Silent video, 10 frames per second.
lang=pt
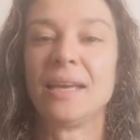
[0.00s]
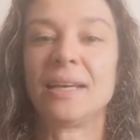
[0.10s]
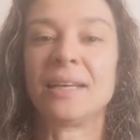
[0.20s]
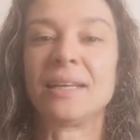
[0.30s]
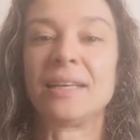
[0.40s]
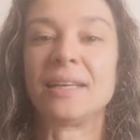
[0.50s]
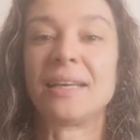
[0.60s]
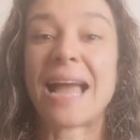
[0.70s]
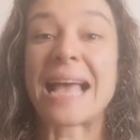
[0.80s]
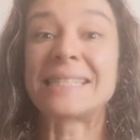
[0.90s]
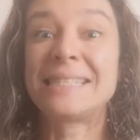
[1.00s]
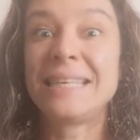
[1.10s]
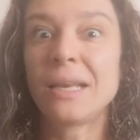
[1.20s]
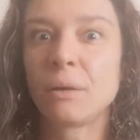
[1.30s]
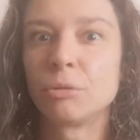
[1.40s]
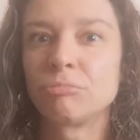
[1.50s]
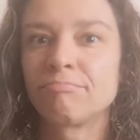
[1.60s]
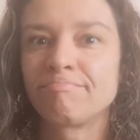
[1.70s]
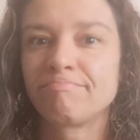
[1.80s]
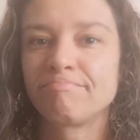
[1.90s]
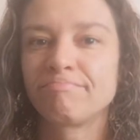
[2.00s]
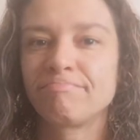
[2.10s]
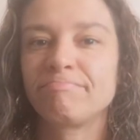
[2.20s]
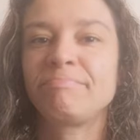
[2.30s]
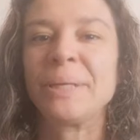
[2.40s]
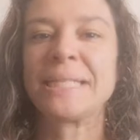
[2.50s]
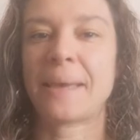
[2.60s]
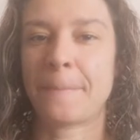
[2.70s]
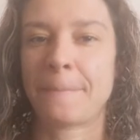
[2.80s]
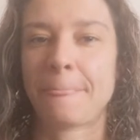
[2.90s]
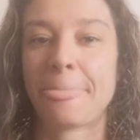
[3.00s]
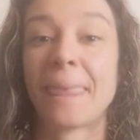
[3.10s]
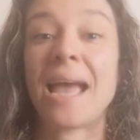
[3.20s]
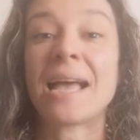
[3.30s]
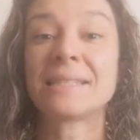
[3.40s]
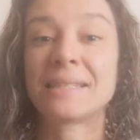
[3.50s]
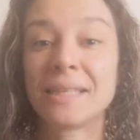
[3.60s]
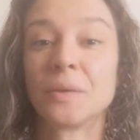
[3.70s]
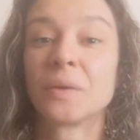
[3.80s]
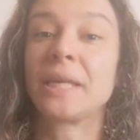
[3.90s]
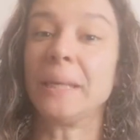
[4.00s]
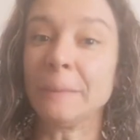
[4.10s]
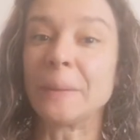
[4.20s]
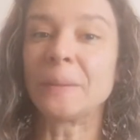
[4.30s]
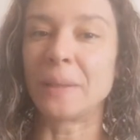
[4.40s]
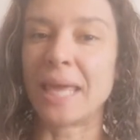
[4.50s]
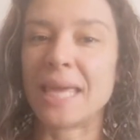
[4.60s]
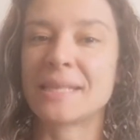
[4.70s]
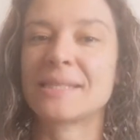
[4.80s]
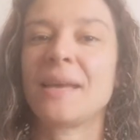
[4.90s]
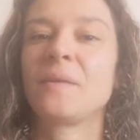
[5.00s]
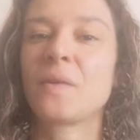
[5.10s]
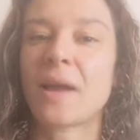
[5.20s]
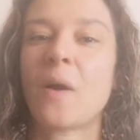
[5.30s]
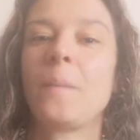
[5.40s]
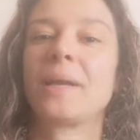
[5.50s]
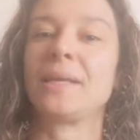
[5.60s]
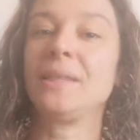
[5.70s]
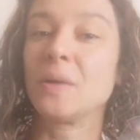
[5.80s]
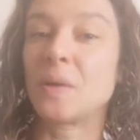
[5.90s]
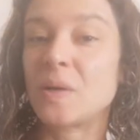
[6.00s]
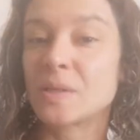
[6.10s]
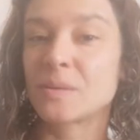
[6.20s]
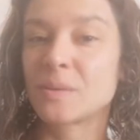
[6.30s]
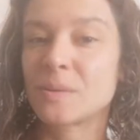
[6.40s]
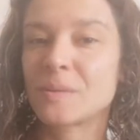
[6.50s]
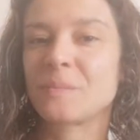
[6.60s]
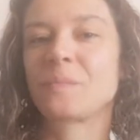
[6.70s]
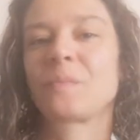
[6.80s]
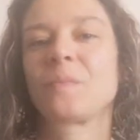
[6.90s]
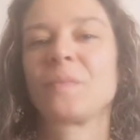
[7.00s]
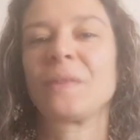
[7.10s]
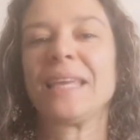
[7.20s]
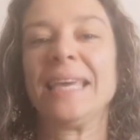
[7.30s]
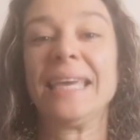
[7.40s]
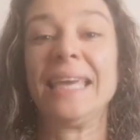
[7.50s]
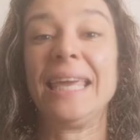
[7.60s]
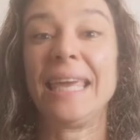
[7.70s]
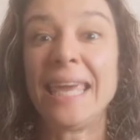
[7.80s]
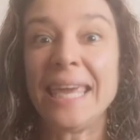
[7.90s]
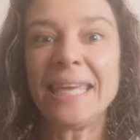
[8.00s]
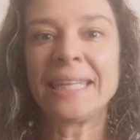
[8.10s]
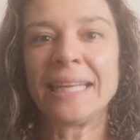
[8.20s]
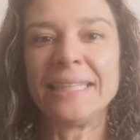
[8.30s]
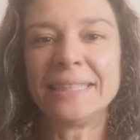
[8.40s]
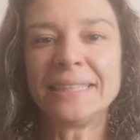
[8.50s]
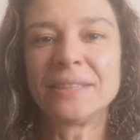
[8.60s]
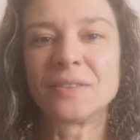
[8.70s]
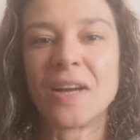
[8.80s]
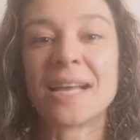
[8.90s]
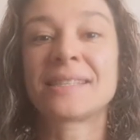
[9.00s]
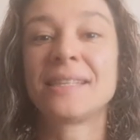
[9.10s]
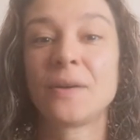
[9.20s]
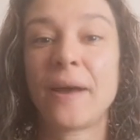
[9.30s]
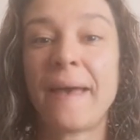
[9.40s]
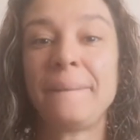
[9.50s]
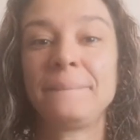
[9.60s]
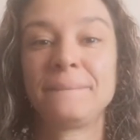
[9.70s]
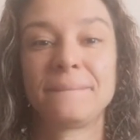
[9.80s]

Uh, asilo, pois é, asilo que em português é um local para idosos. Em italiano, asilo é